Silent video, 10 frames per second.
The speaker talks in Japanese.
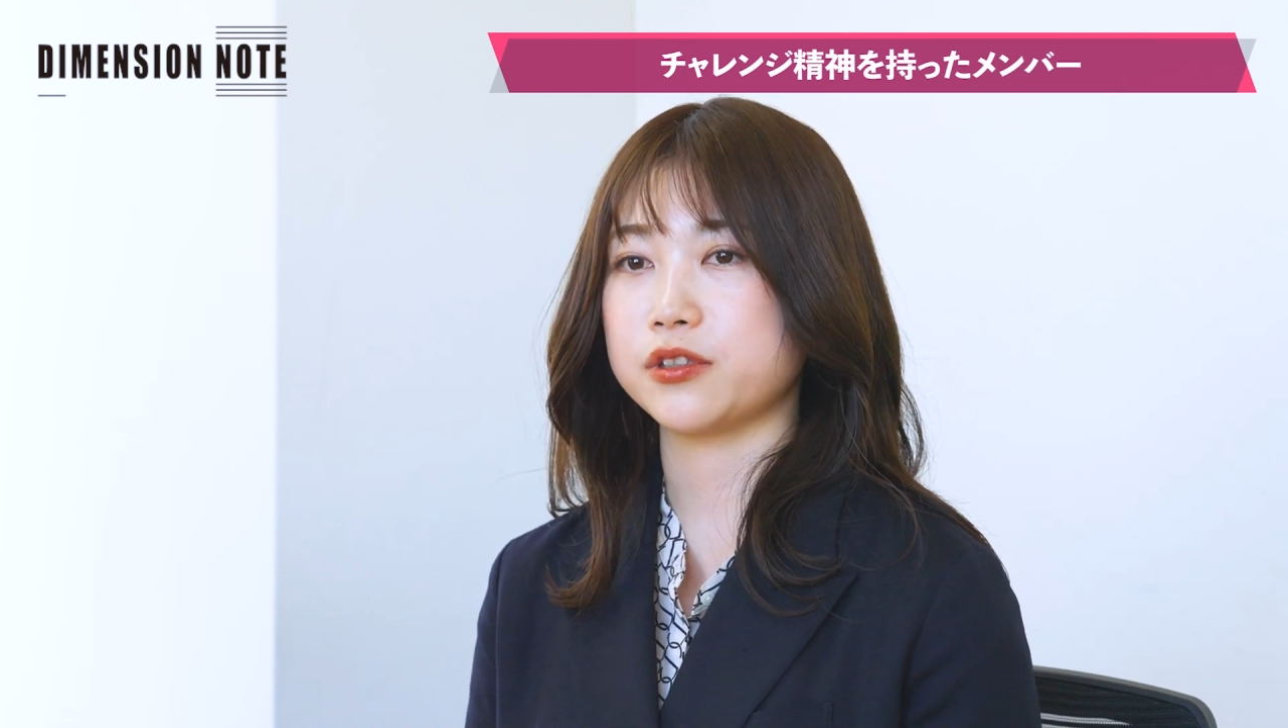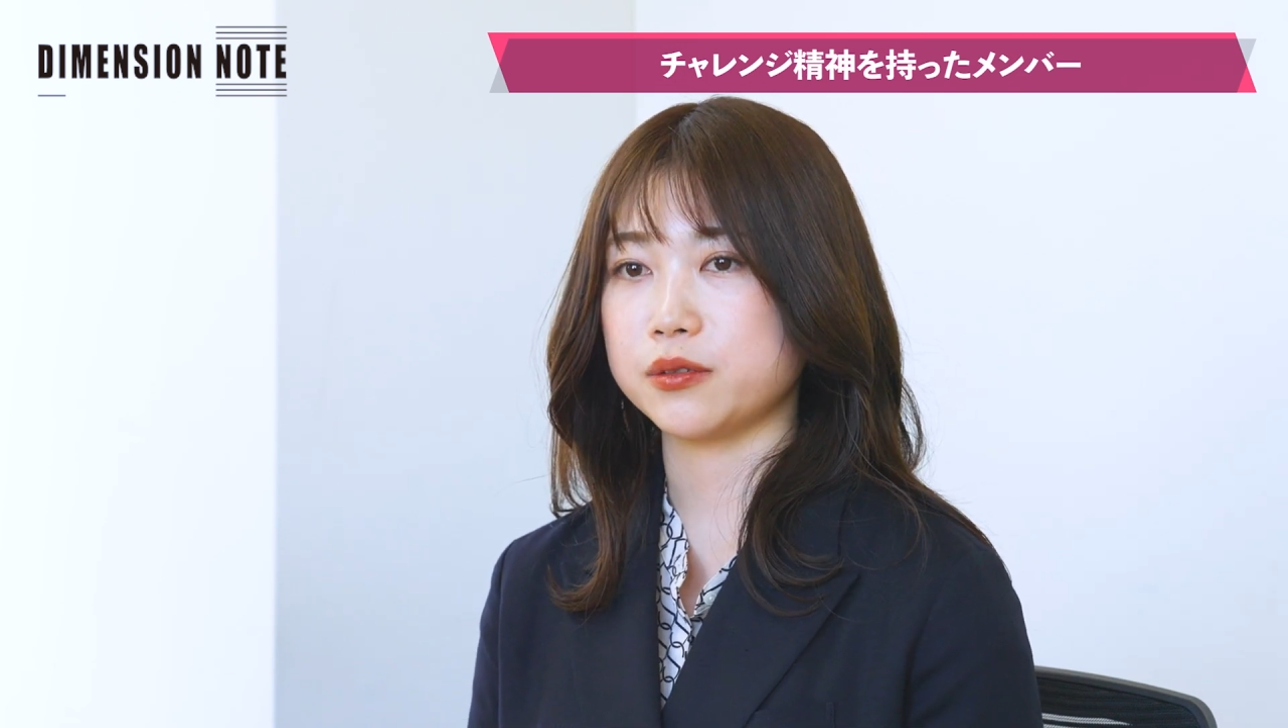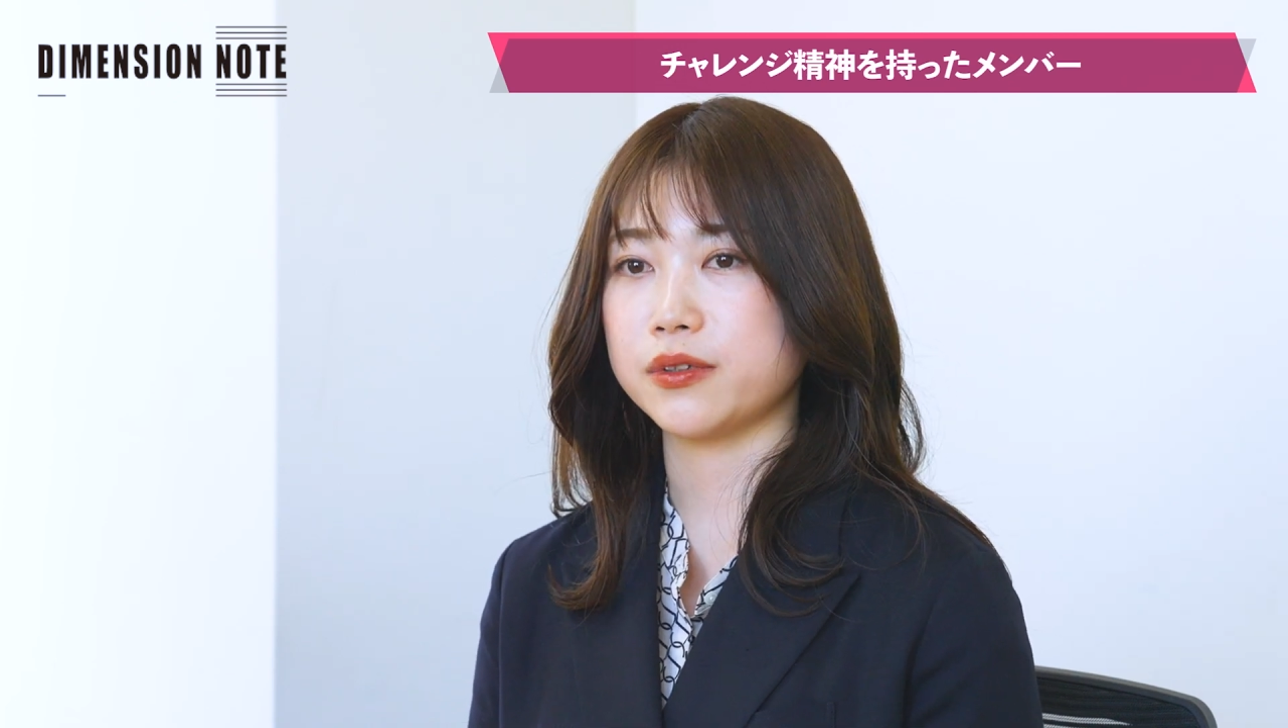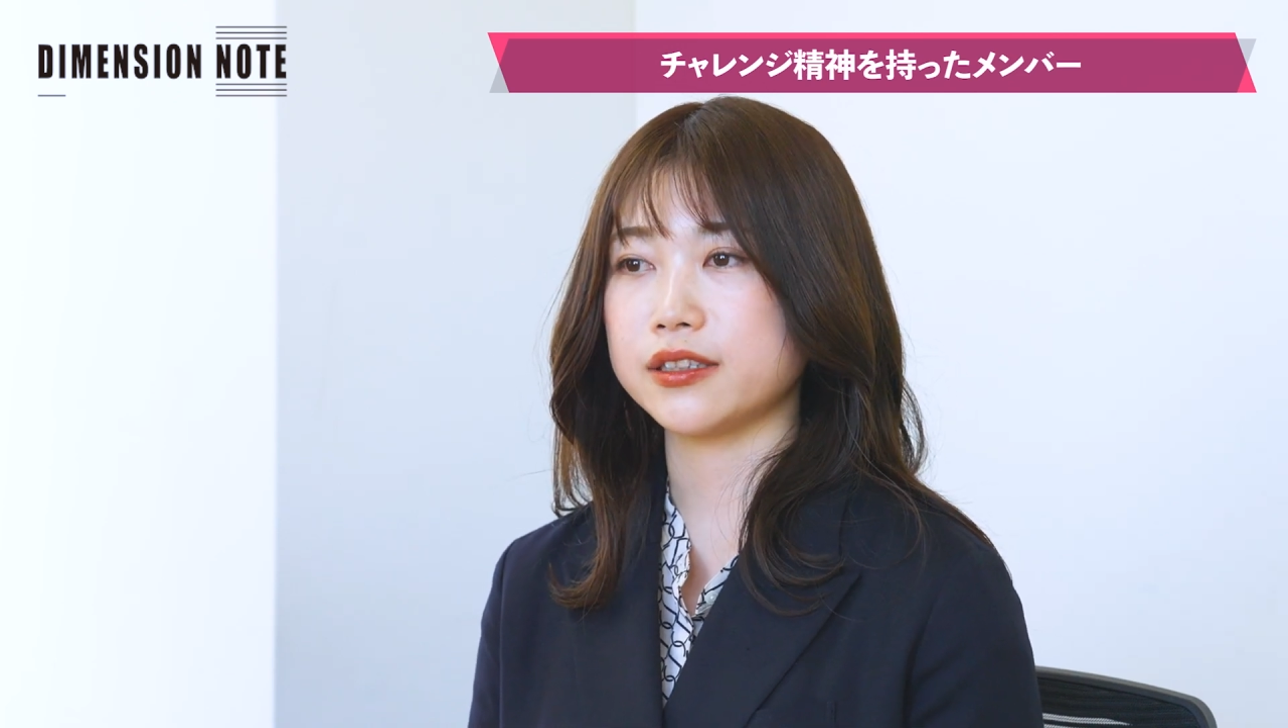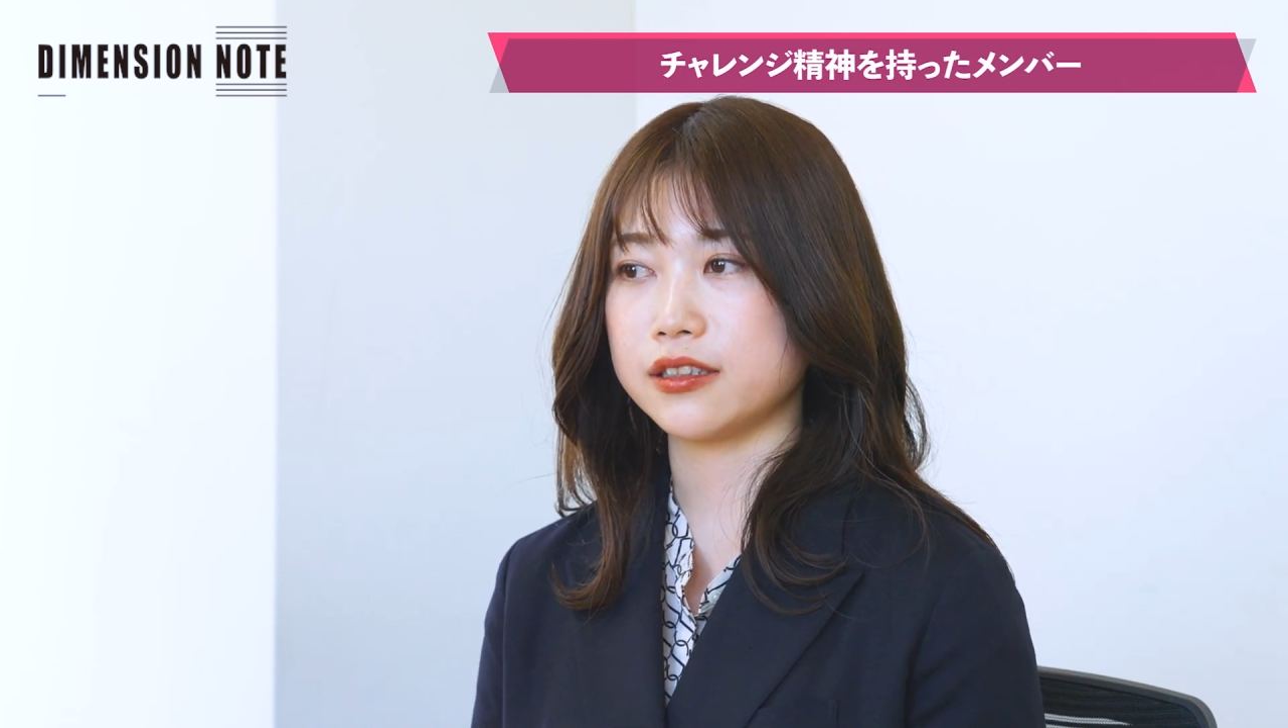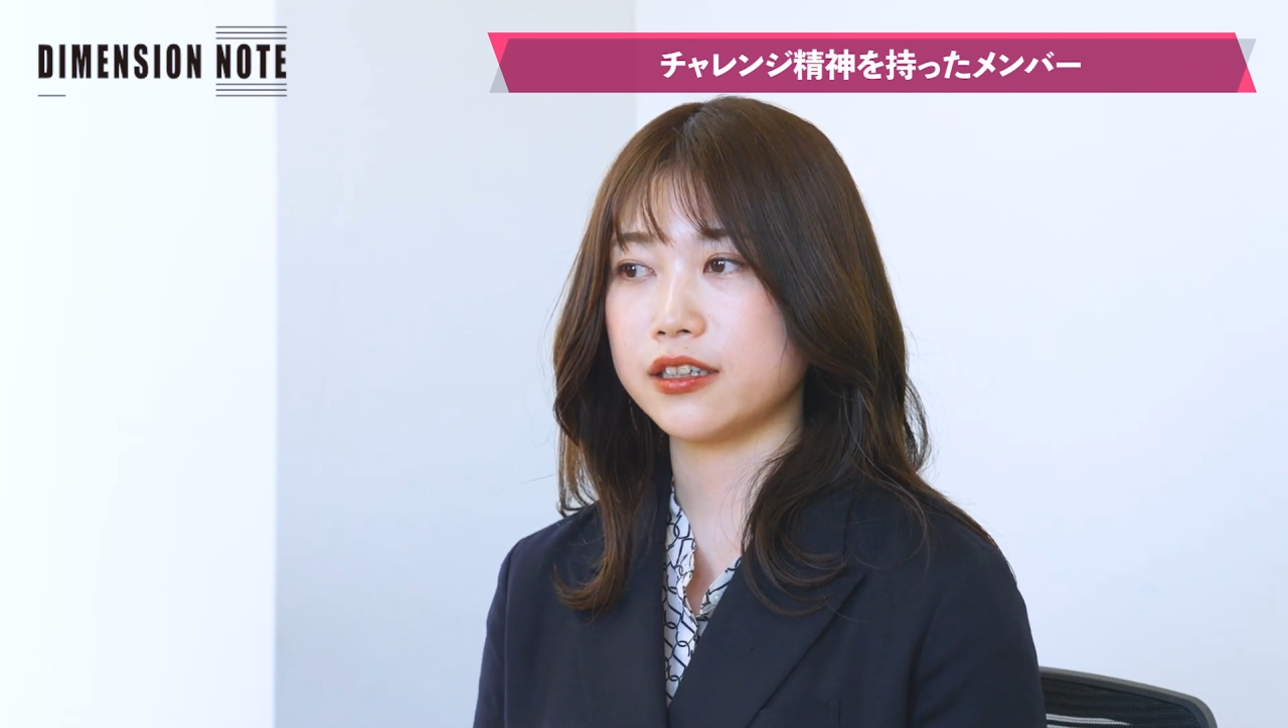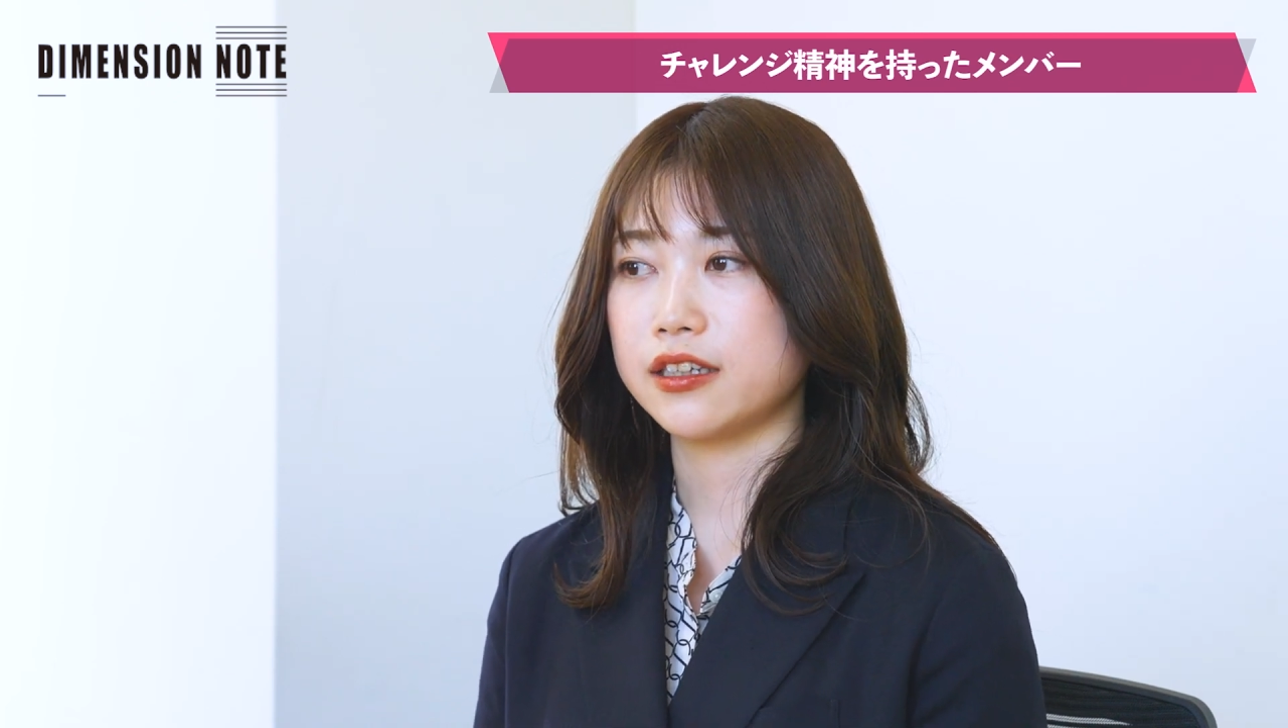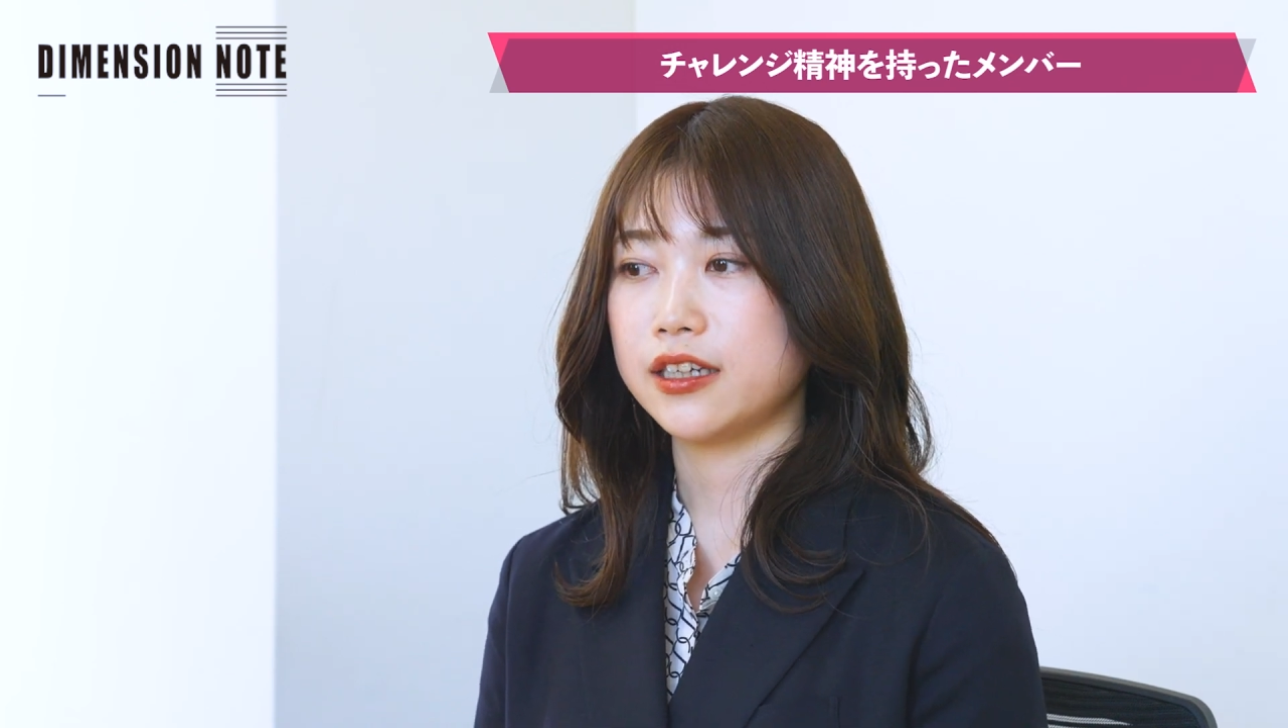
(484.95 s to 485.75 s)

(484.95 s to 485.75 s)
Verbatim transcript: もしますね。